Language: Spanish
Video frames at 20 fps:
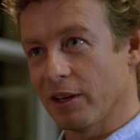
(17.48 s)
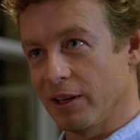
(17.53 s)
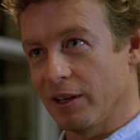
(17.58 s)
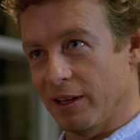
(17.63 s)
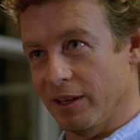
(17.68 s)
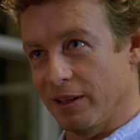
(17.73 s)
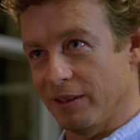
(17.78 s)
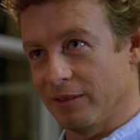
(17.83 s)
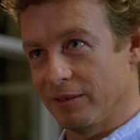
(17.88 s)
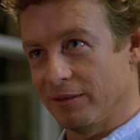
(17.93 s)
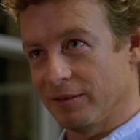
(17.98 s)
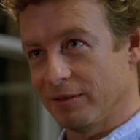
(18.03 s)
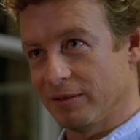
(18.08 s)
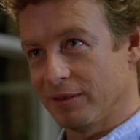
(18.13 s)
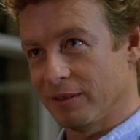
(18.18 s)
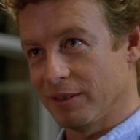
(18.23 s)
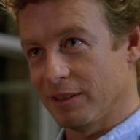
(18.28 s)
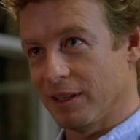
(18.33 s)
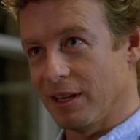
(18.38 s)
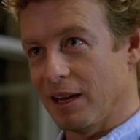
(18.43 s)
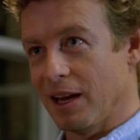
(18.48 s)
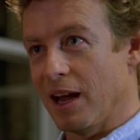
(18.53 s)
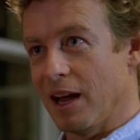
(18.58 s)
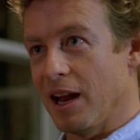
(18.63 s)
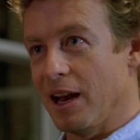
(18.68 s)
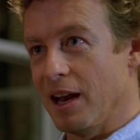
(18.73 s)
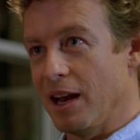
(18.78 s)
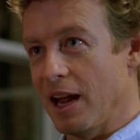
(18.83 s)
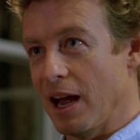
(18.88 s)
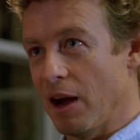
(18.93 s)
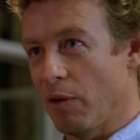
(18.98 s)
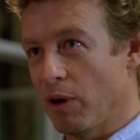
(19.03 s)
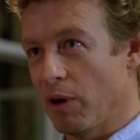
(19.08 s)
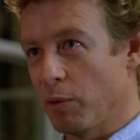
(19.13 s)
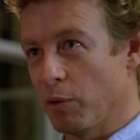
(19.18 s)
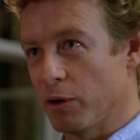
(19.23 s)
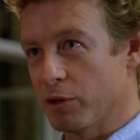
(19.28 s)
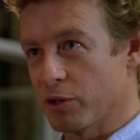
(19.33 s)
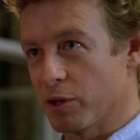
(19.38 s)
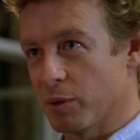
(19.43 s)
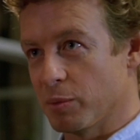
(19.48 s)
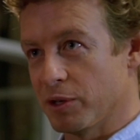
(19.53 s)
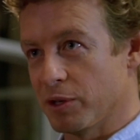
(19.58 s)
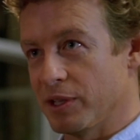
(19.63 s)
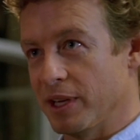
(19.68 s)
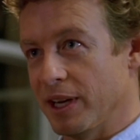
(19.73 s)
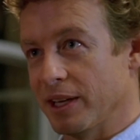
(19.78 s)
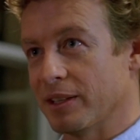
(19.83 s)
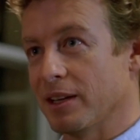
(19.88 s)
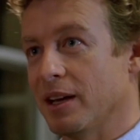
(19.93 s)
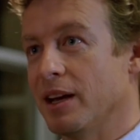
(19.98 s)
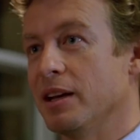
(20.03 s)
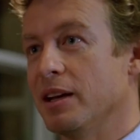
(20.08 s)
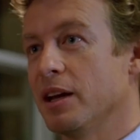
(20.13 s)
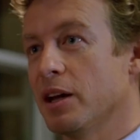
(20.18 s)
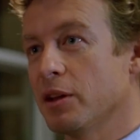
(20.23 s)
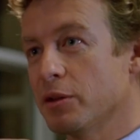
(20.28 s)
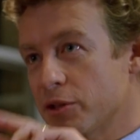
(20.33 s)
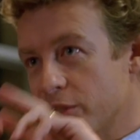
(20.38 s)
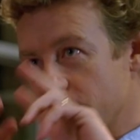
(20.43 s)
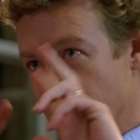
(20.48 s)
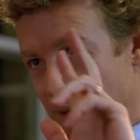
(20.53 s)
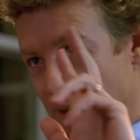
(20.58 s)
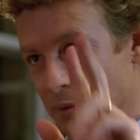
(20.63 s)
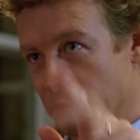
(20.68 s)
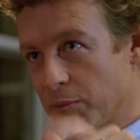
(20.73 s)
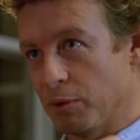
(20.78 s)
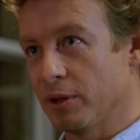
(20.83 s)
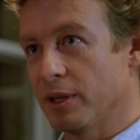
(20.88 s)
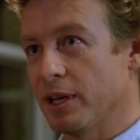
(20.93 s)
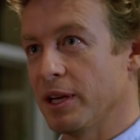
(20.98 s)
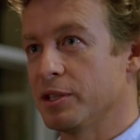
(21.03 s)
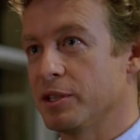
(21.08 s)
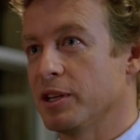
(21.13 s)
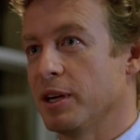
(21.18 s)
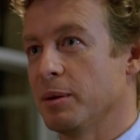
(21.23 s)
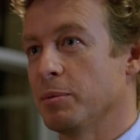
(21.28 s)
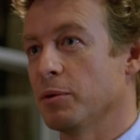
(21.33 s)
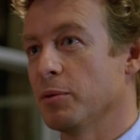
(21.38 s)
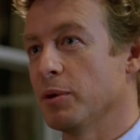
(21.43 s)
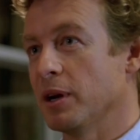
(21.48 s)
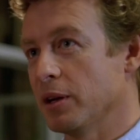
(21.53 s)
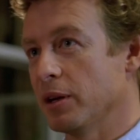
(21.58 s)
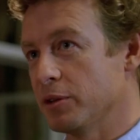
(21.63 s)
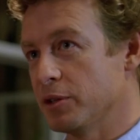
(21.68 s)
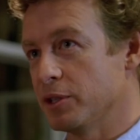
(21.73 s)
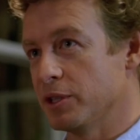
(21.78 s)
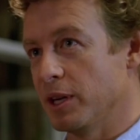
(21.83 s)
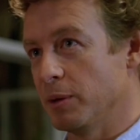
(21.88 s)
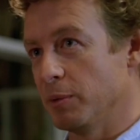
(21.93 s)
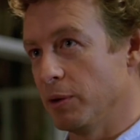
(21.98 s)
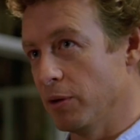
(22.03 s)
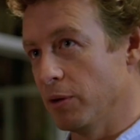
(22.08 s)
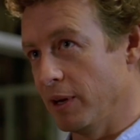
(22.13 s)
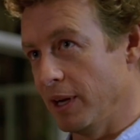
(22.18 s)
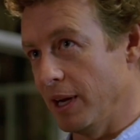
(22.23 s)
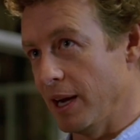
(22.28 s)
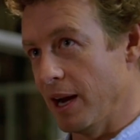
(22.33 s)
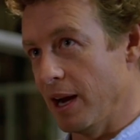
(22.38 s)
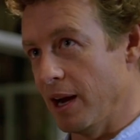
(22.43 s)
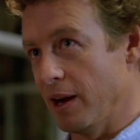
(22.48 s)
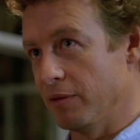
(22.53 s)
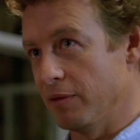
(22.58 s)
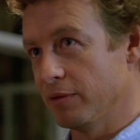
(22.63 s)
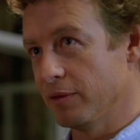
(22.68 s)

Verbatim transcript: Colócala. Ahora quiero que proyectes otra forma y la pongas alrededor de la primera